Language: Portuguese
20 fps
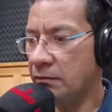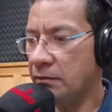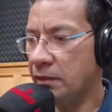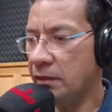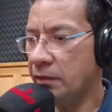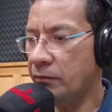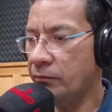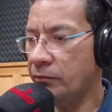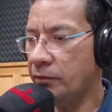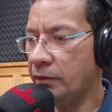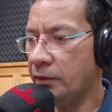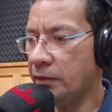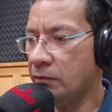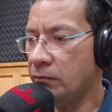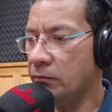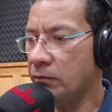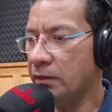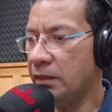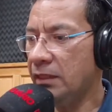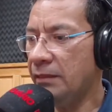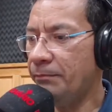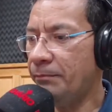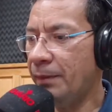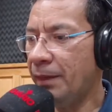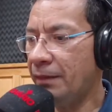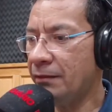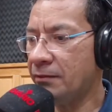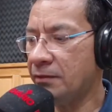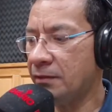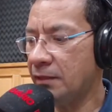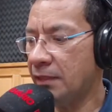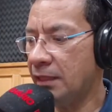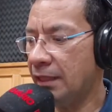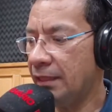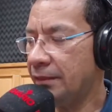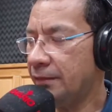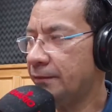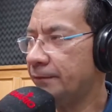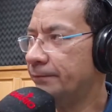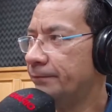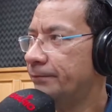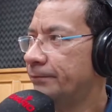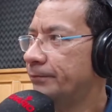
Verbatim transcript: se reúne com que periodicidade?